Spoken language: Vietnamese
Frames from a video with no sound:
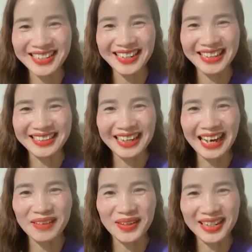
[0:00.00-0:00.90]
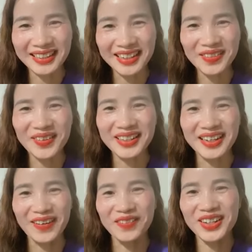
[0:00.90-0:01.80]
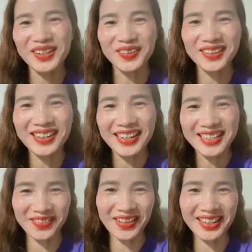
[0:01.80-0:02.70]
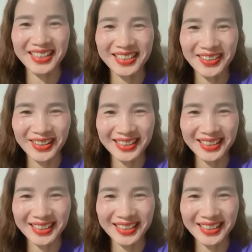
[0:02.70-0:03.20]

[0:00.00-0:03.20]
cho nên là những ai mà đến Tây Nguyên thì Hoàng Viết cũng như là chị Phan Lịnh